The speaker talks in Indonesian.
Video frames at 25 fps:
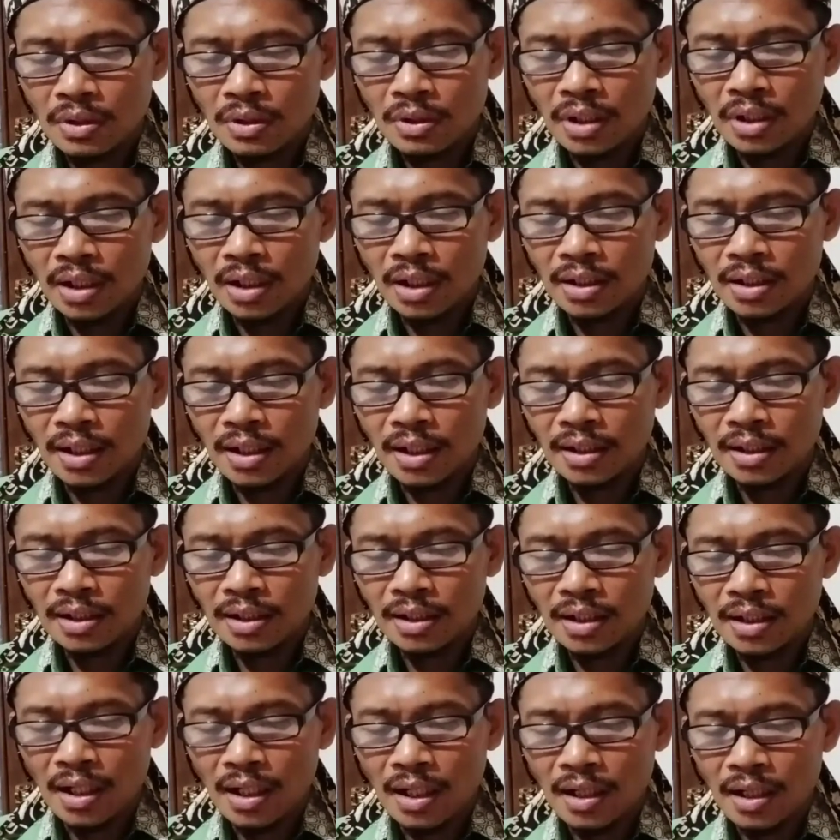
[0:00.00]
dan ia
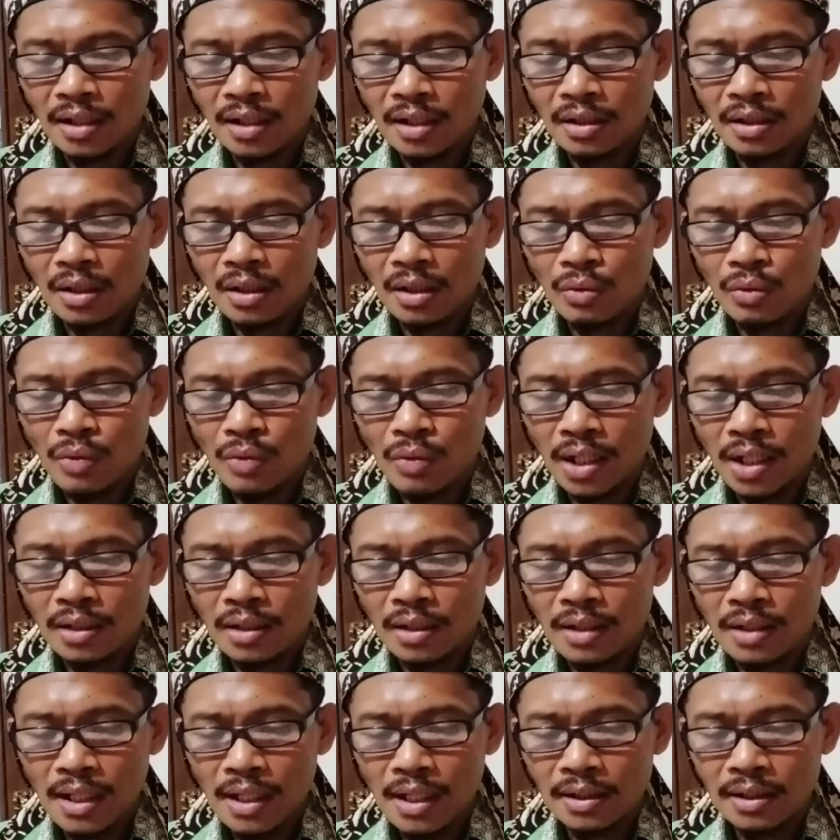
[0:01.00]
tidak akan keluar
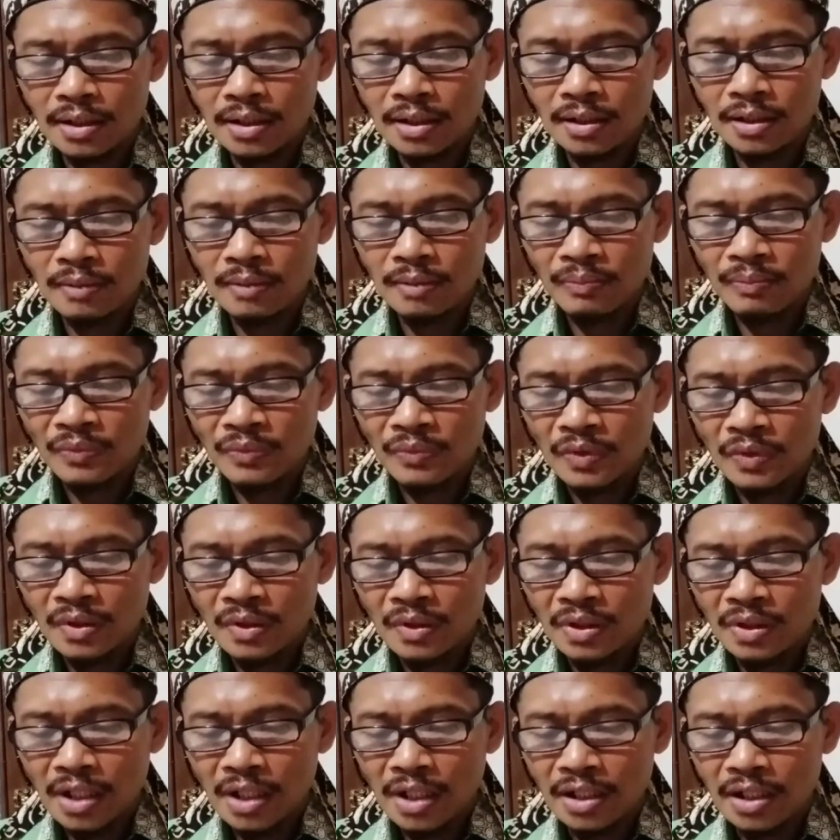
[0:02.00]
lagi
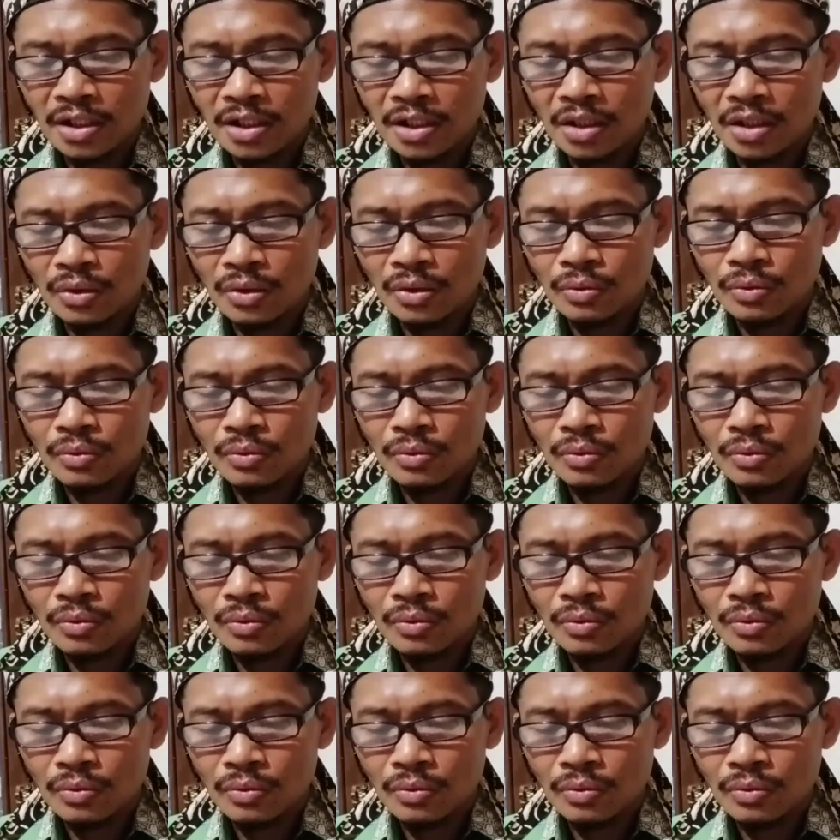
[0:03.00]
dari situ